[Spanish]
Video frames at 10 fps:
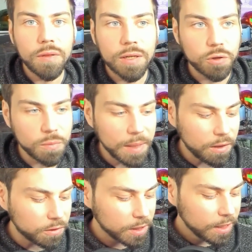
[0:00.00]
En ciertos
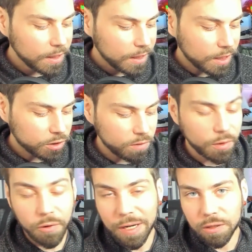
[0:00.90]
medios. Y eso,
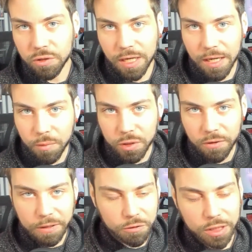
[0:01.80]
bueno, el 2 que le
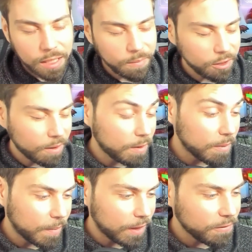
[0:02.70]
pusieron en no sé qué medio a
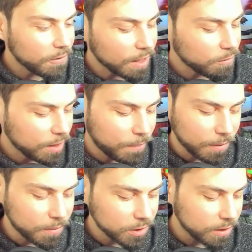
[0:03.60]
mí me pareció ya un
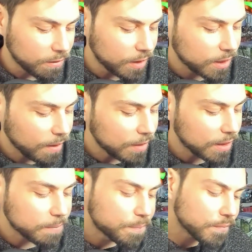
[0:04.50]
despropósito
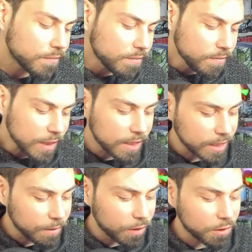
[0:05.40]
directamente.
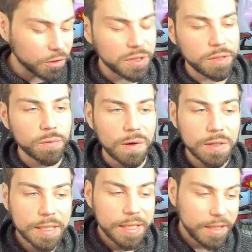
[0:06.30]
Así que bueno,
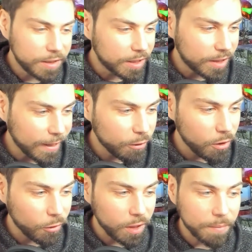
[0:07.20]
continúo, intentaré no
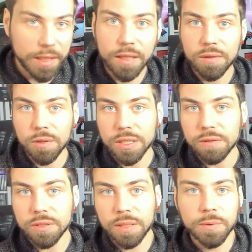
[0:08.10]
enrollarme tanto, porque
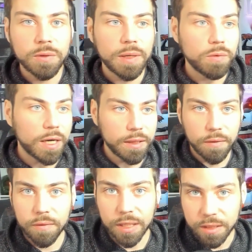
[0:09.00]
si no este vídeo va a durar
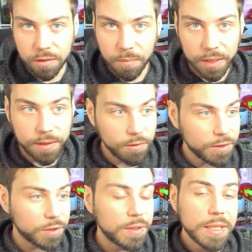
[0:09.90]
10 horas y no pretendo eso.